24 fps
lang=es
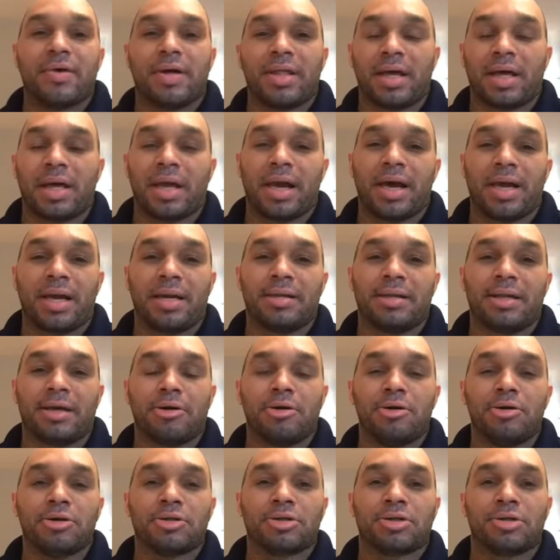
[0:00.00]
de crear el
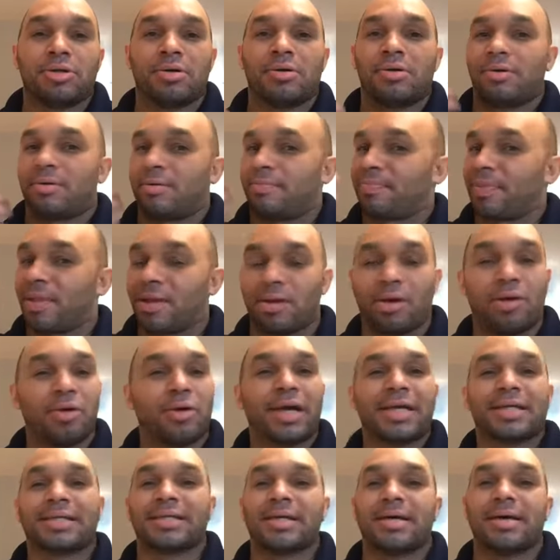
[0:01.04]
negocio,
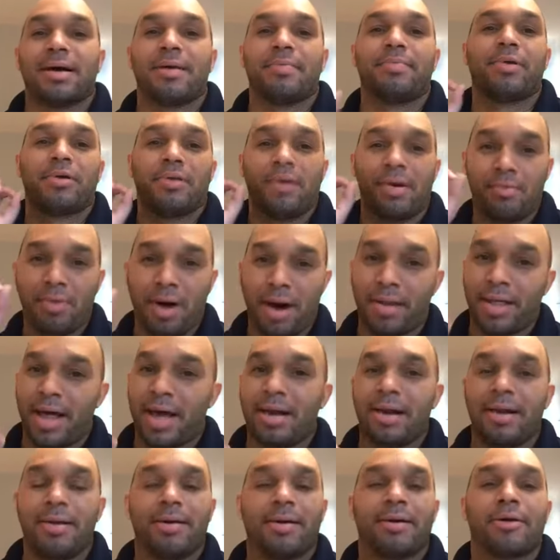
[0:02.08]
lo que sea, pero vamos a
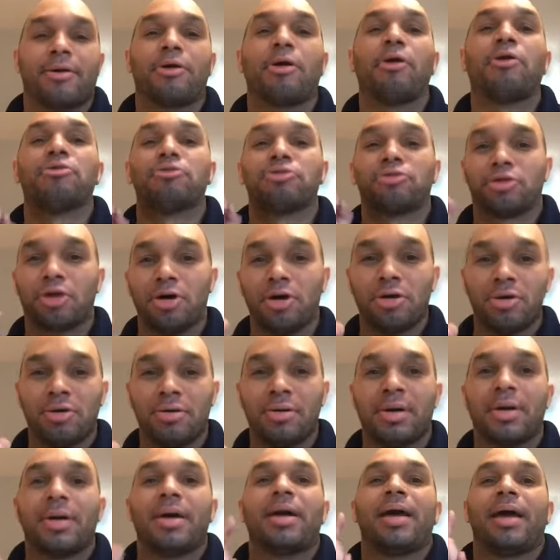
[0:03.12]
darle con
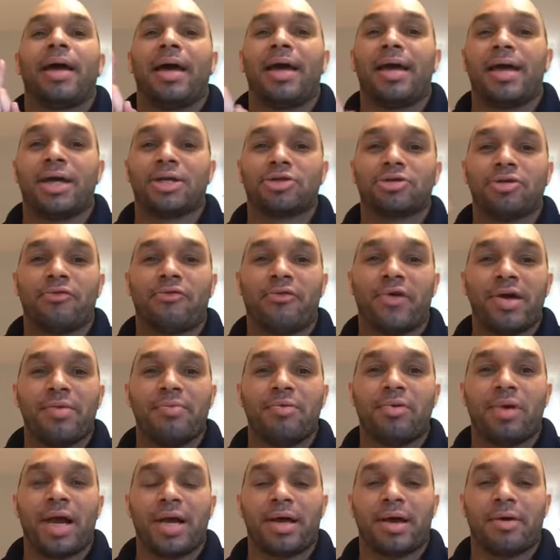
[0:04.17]
todo en esos
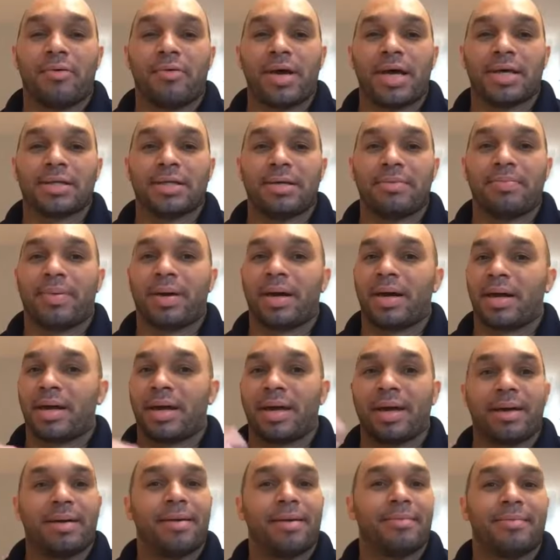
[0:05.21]
Facebook Live que voy a hacer para
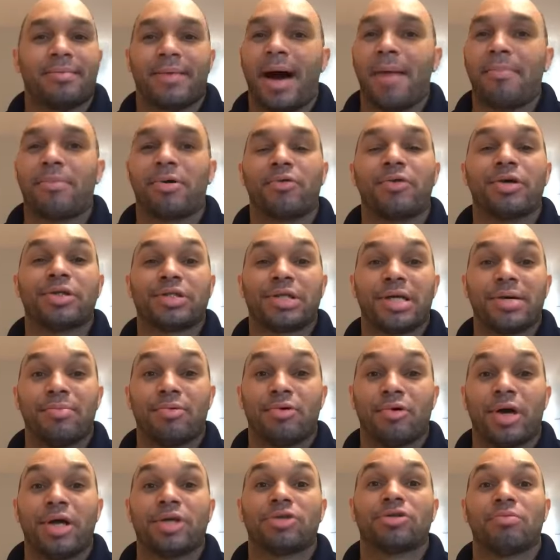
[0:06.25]
que
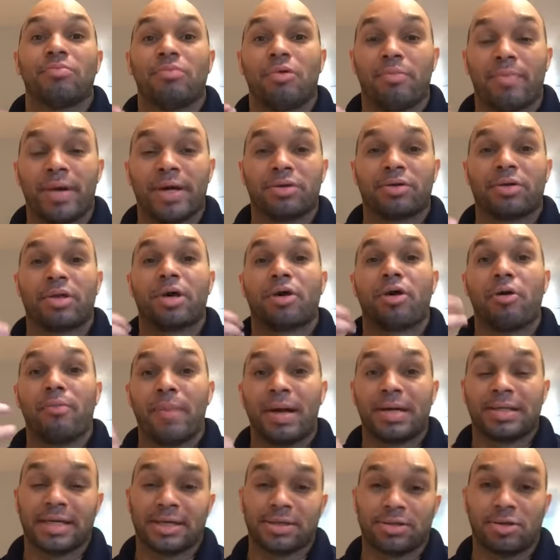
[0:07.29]
aprovechemos esos momentos de
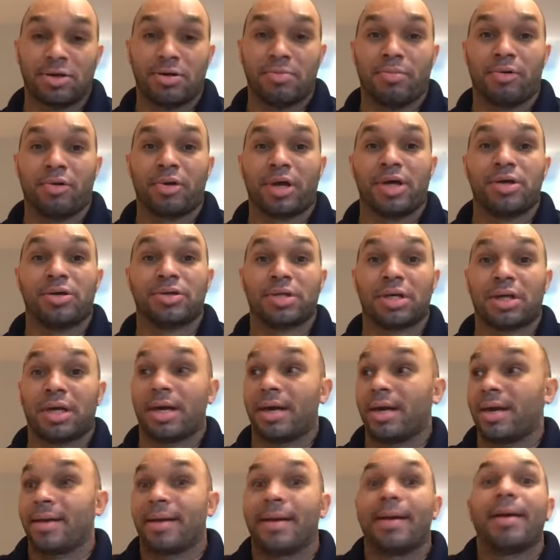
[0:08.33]
conversación, porque yo sé
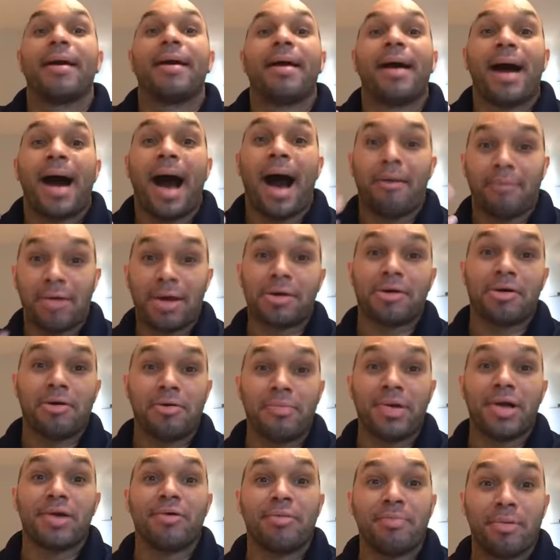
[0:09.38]
que hablar
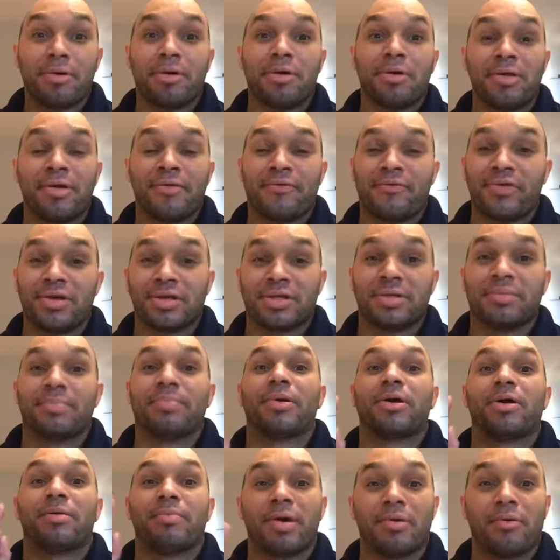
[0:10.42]
conmigo es un poco difícil,
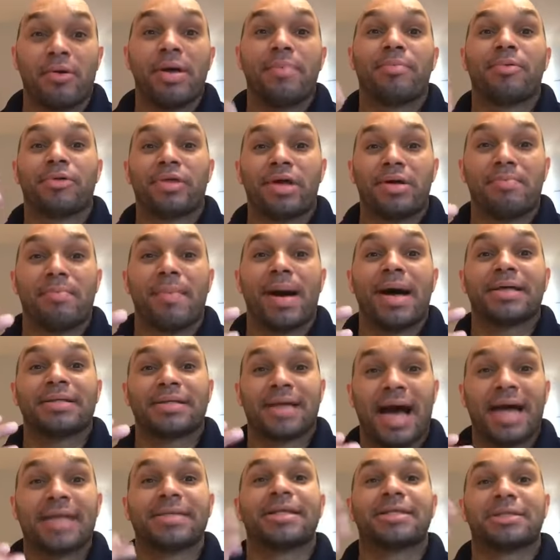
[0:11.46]
pero me voy a poner
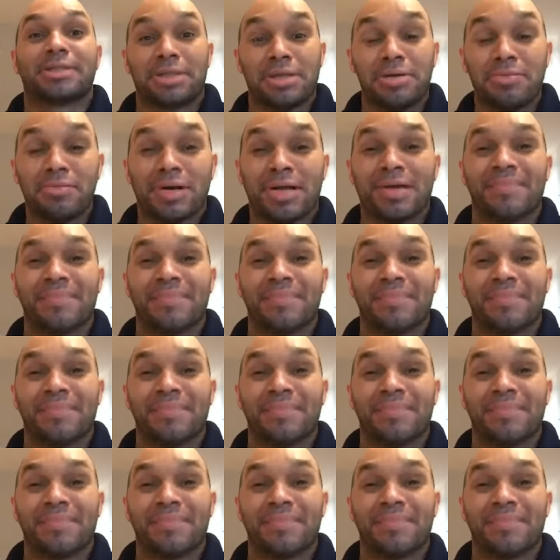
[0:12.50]
más accesible.